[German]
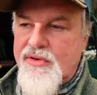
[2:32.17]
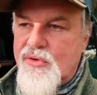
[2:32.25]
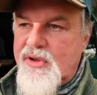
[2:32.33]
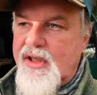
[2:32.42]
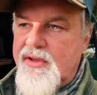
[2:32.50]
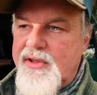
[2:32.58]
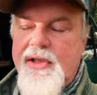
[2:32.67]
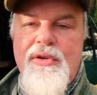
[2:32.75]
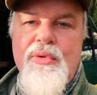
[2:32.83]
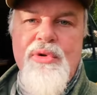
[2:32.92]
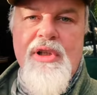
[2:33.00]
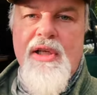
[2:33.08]
so der, der
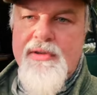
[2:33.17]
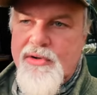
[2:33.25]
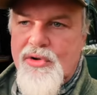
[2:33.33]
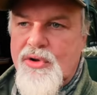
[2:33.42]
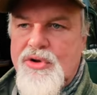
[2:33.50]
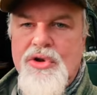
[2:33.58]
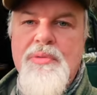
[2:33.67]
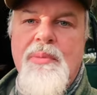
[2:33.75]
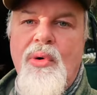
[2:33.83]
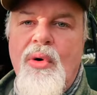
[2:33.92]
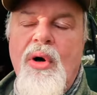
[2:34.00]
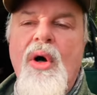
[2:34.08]
gute alte deutsche
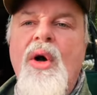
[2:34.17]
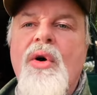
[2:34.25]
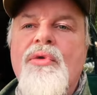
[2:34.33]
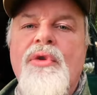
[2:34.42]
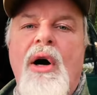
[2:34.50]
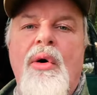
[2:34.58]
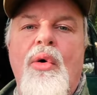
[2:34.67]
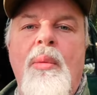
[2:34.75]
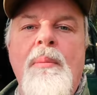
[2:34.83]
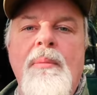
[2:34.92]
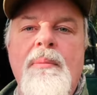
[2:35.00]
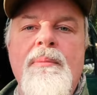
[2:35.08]
Spruch, warum,
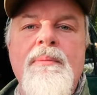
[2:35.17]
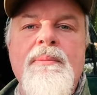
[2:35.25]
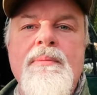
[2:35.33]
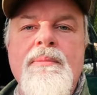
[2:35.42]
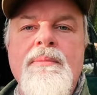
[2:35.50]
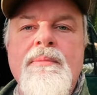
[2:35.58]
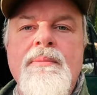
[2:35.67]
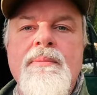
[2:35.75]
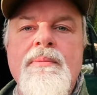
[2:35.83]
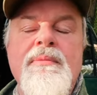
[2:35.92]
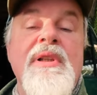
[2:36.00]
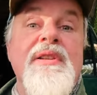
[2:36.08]

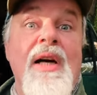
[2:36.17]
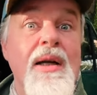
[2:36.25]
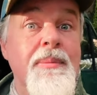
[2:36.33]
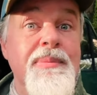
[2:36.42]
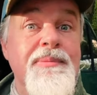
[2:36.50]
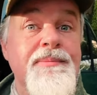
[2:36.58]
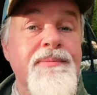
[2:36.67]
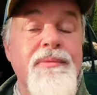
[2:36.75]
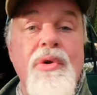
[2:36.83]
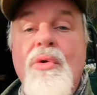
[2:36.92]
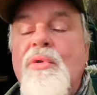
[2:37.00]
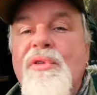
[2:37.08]
weshalb
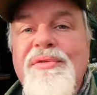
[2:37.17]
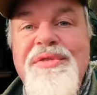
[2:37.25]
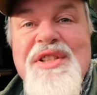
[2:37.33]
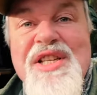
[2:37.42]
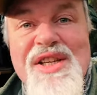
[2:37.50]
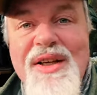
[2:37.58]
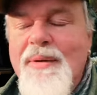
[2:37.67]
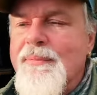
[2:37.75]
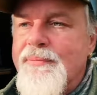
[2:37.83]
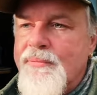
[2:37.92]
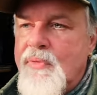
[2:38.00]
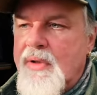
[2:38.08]
und wie.
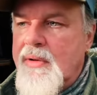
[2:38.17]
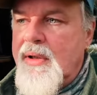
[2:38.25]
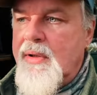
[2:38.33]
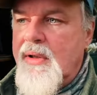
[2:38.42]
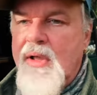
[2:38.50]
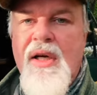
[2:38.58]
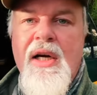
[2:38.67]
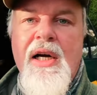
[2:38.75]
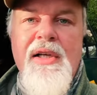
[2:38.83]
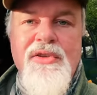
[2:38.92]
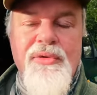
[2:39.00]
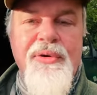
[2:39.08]
Ja?
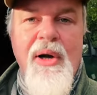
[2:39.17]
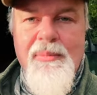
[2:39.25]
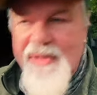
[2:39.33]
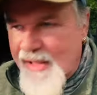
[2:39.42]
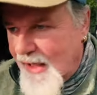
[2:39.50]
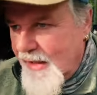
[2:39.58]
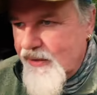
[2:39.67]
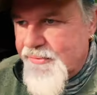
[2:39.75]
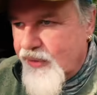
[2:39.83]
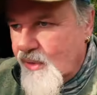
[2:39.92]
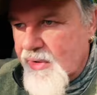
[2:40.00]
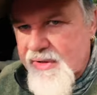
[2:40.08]
Also vor allem die
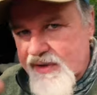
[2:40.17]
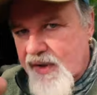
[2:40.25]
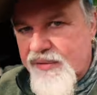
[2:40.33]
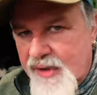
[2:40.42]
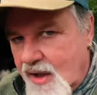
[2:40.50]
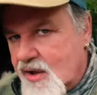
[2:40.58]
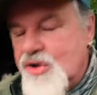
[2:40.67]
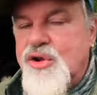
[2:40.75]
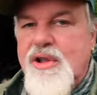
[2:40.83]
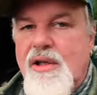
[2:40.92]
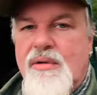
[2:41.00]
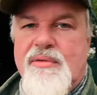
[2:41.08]
Reihenfolge dieser
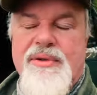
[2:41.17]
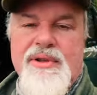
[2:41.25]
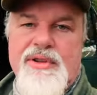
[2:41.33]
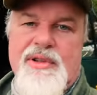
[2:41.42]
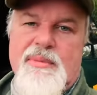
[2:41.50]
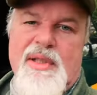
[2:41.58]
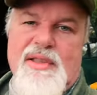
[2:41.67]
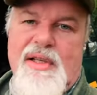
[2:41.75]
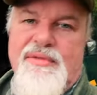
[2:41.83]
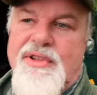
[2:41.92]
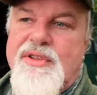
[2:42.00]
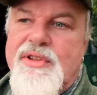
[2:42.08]
Fragestellung finde ich immer
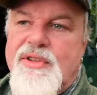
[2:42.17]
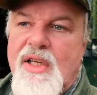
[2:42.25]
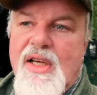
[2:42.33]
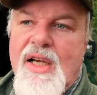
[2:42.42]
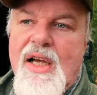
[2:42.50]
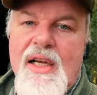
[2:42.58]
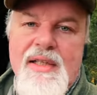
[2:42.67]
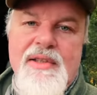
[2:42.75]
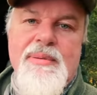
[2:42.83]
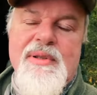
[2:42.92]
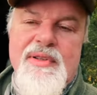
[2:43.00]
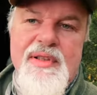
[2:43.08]
sehr wichtig, dass
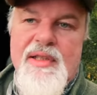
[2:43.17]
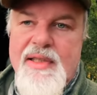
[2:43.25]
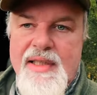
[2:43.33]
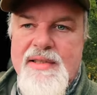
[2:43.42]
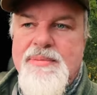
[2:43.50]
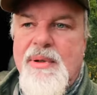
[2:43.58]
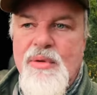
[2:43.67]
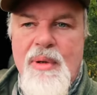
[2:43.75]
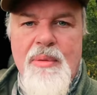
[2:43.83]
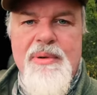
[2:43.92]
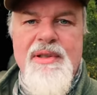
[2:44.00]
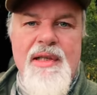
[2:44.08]
man sich halt erstmal
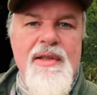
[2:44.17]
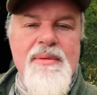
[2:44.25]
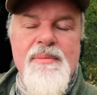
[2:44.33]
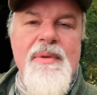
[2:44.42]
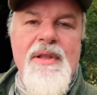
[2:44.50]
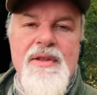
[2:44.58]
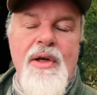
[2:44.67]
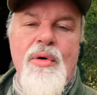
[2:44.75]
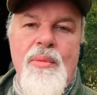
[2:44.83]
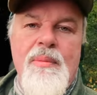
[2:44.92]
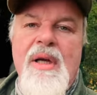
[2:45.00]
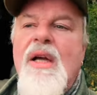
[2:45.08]
überhaupt Gedanken macht
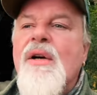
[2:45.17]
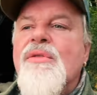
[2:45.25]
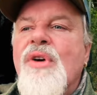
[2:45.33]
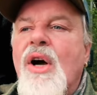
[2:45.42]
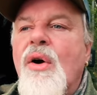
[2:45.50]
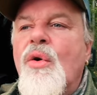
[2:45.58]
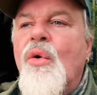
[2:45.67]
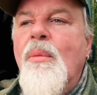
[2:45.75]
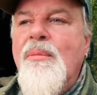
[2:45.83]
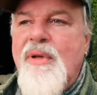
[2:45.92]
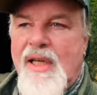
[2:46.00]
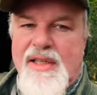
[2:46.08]
darum,
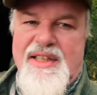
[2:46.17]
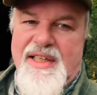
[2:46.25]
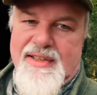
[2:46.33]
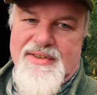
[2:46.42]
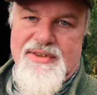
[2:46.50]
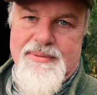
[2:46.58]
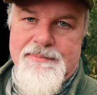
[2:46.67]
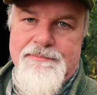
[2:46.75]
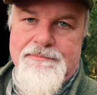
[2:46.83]
warum denn jetzt?